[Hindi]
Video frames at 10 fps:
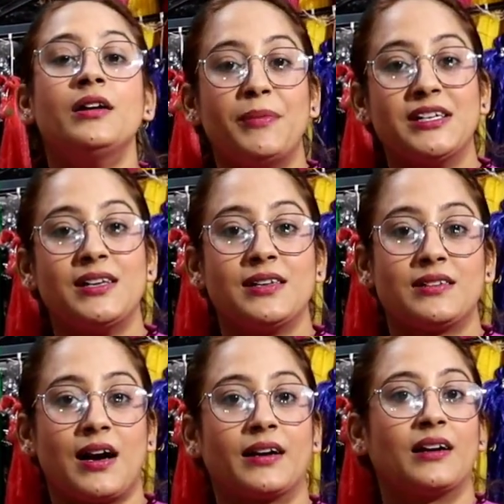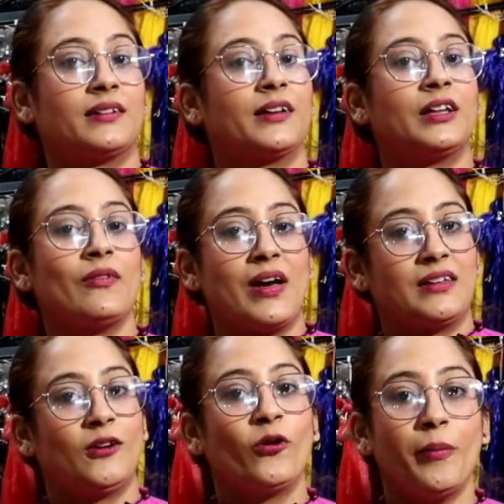बिजनेस स्टार्ट कर सकते हैं
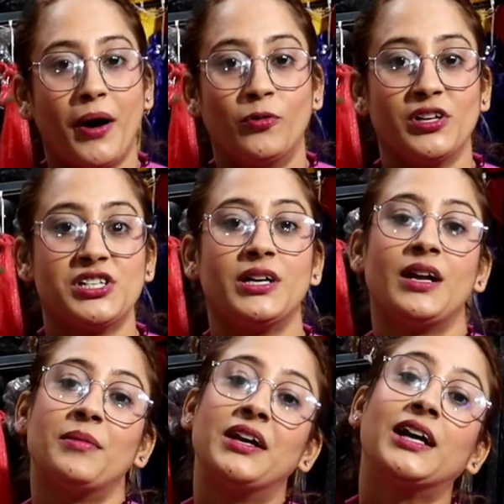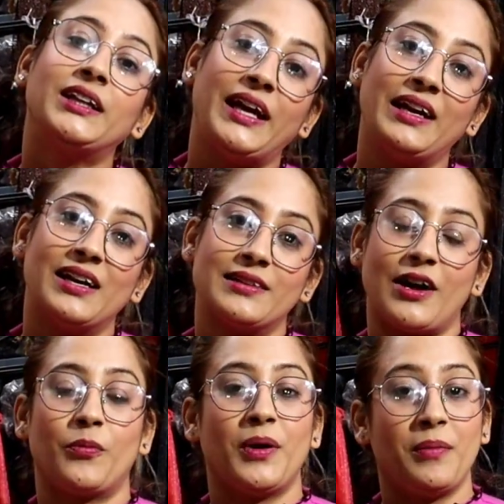वैसे कोई बाउंडेशन नहीं है मतलब कि तीन
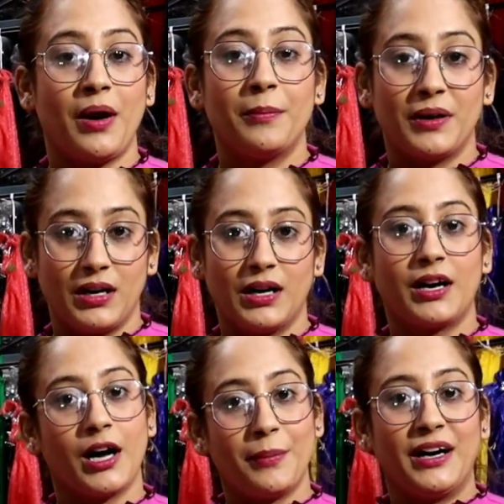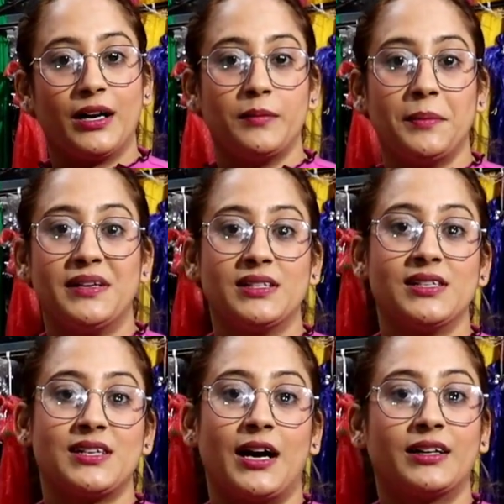हज़ार रुपये में आप घर बैठे भी
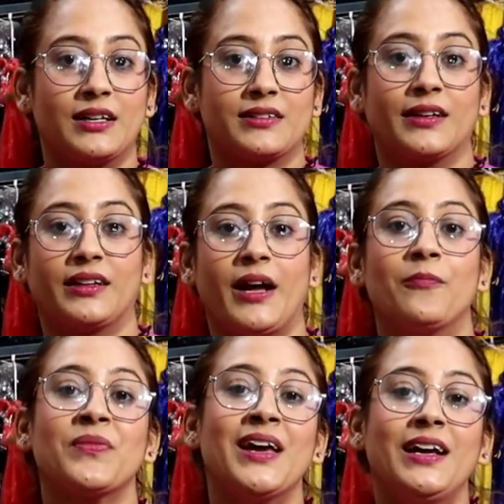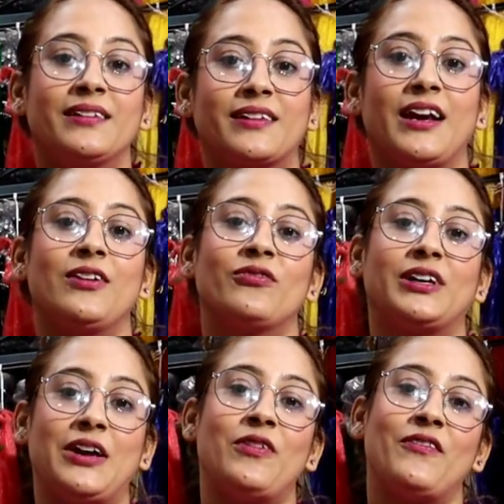बिजनेस स्टार्ट कर सकते हैं स्क्रीन
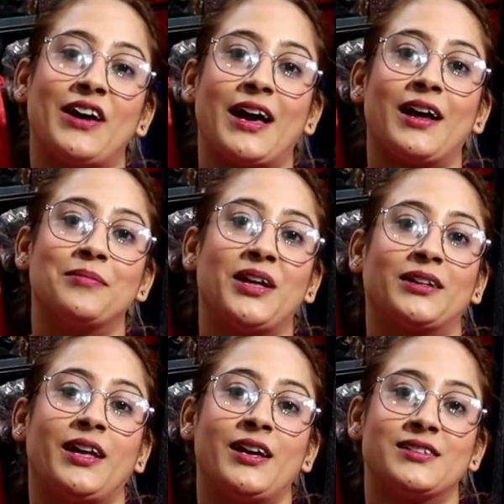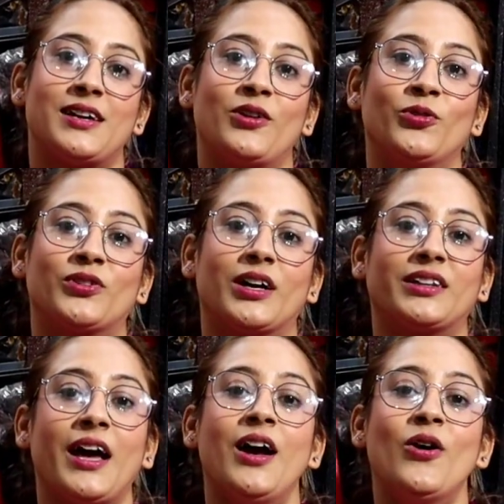टीवी वगैरह हम देखते हैं इंस्टा यूज़
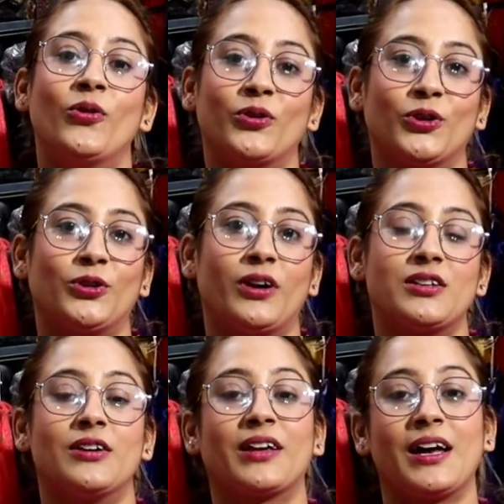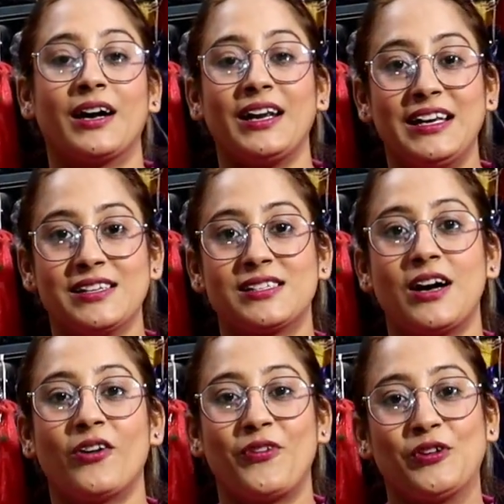करते हैं उनको थोड़ा छोड़ के अगर
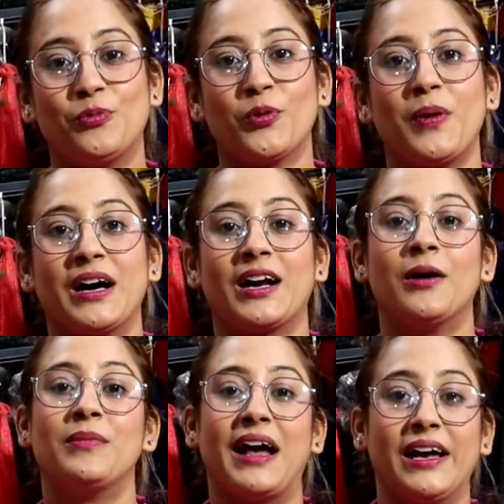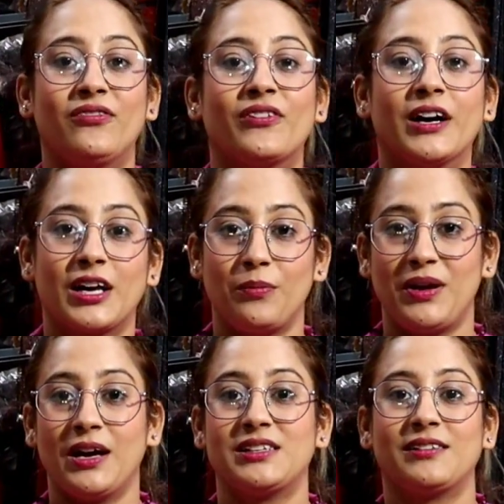इंस्टा और फेसबुक पे अगर हम लाइव करके
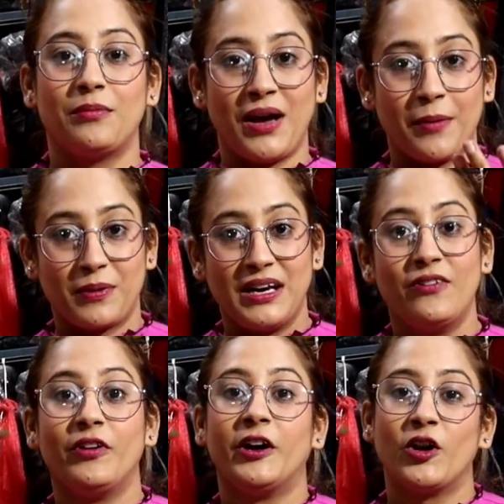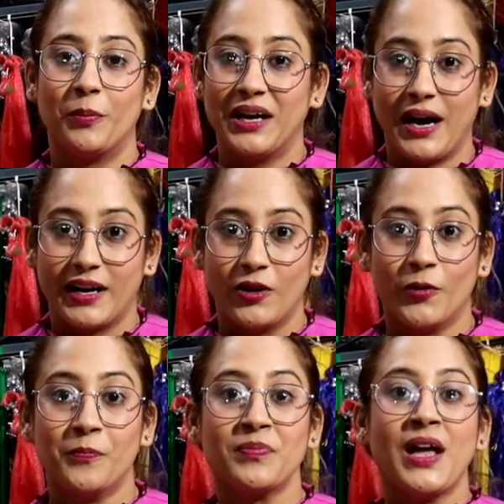भी है जैसे मैं आपके लिए वीडियो बना रही हूँ